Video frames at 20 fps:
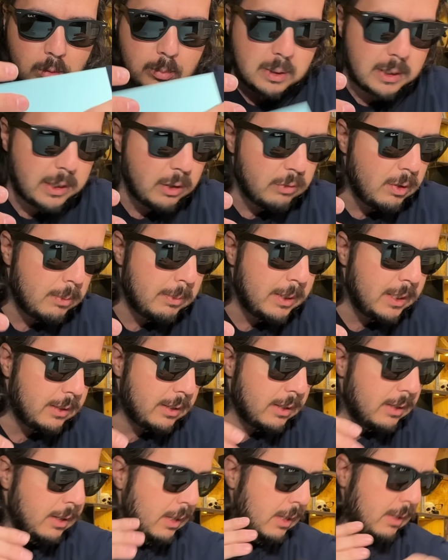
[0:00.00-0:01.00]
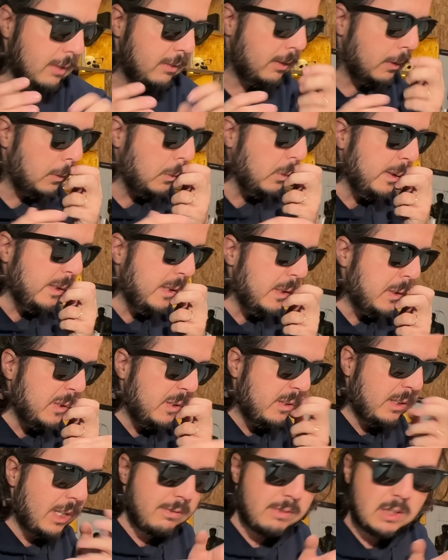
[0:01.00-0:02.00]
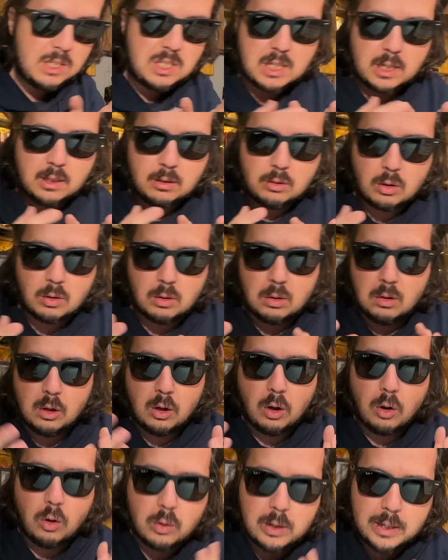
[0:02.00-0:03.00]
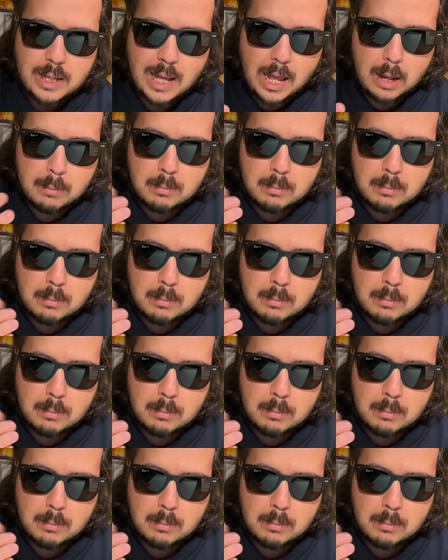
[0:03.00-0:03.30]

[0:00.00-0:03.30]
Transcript: Perché ovviamente se tu gli dici scrivi in centro ok,